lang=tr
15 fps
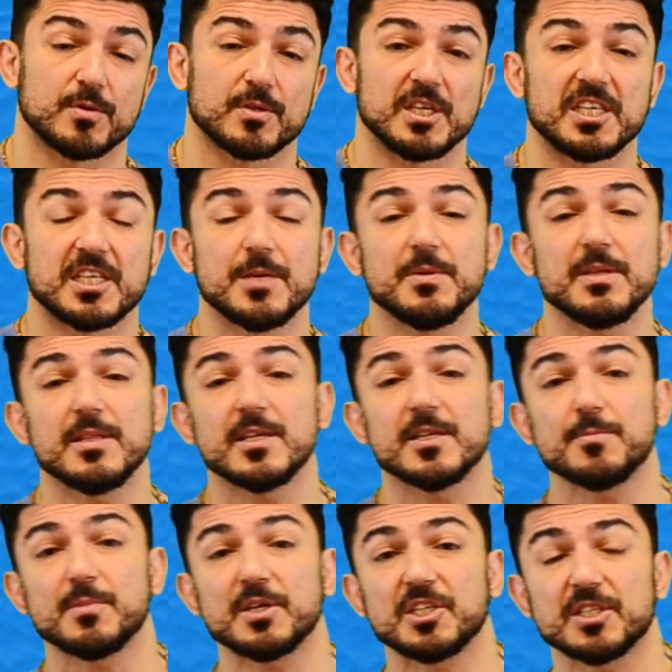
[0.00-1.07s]

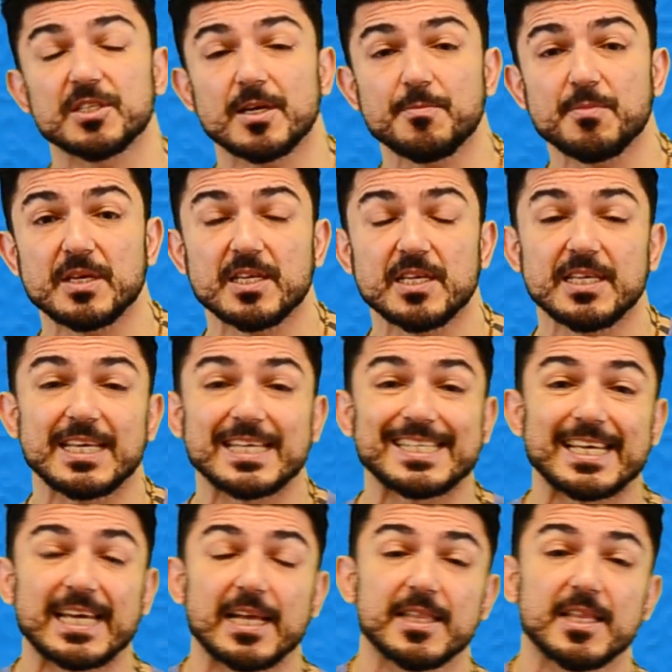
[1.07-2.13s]
2000'lerin başından beri
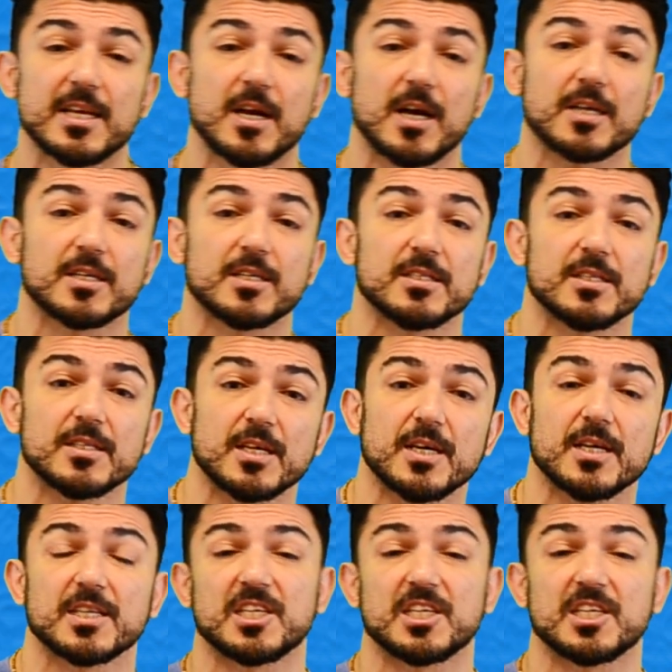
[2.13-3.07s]
gezegenler hakkında